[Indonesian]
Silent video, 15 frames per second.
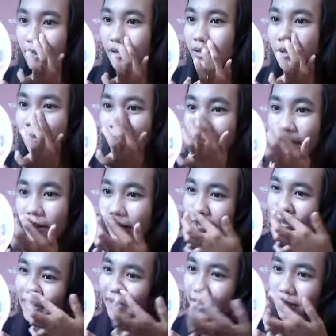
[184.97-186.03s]
ini tuh
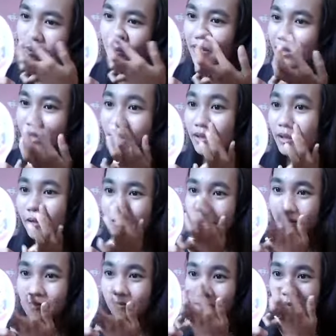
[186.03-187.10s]
pemakaiannya nggak usah terlalu
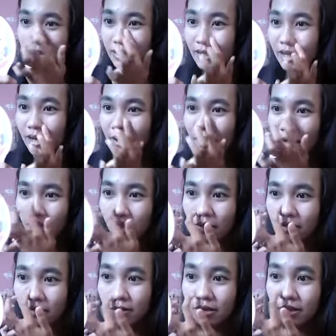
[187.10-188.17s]
tebal karena
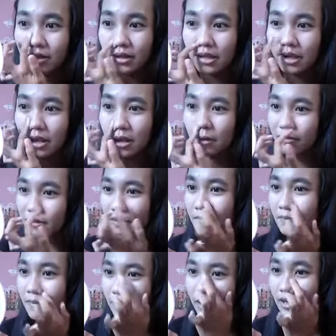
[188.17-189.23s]
kalau terlalu
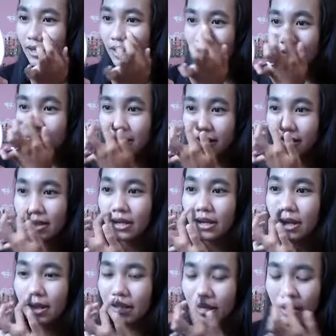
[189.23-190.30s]
tebal nanti
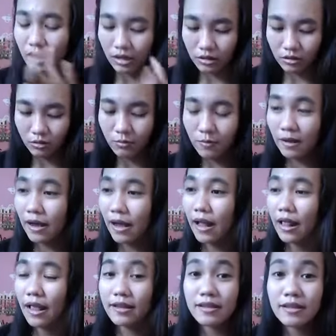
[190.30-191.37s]
kalian itu
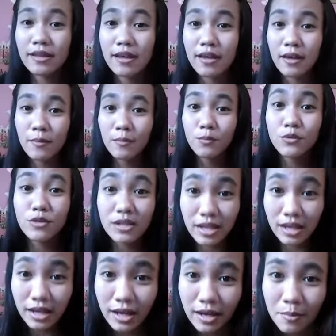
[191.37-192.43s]
bakalan
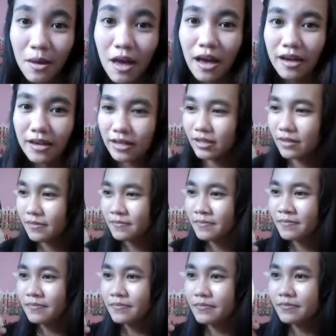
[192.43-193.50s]
putih banget
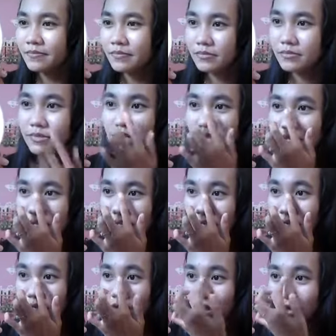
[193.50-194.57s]

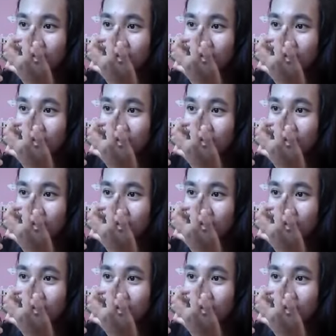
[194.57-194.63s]
jadi